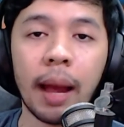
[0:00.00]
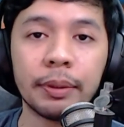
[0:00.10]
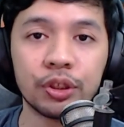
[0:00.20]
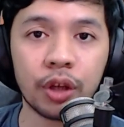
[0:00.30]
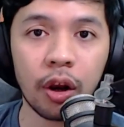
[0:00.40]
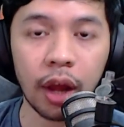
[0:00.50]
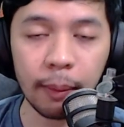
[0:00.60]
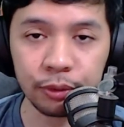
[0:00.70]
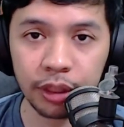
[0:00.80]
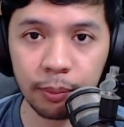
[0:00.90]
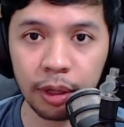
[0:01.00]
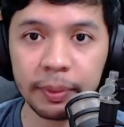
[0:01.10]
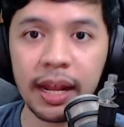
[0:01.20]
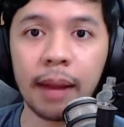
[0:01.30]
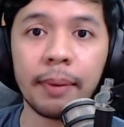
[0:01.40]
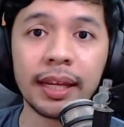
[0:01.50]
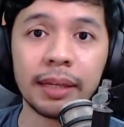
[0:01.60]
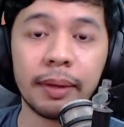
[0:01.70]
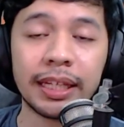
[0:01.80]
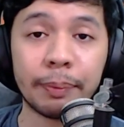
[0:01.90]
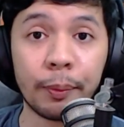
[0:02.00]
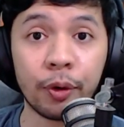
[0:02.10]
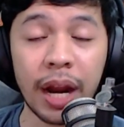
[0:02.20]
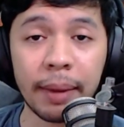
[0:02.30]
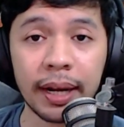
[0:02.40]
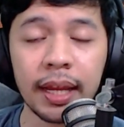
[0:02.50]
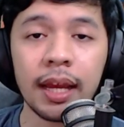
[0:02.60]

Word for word: Abis itu kalau kamu sudah mau lebih dalam lagi belajar pemrograman,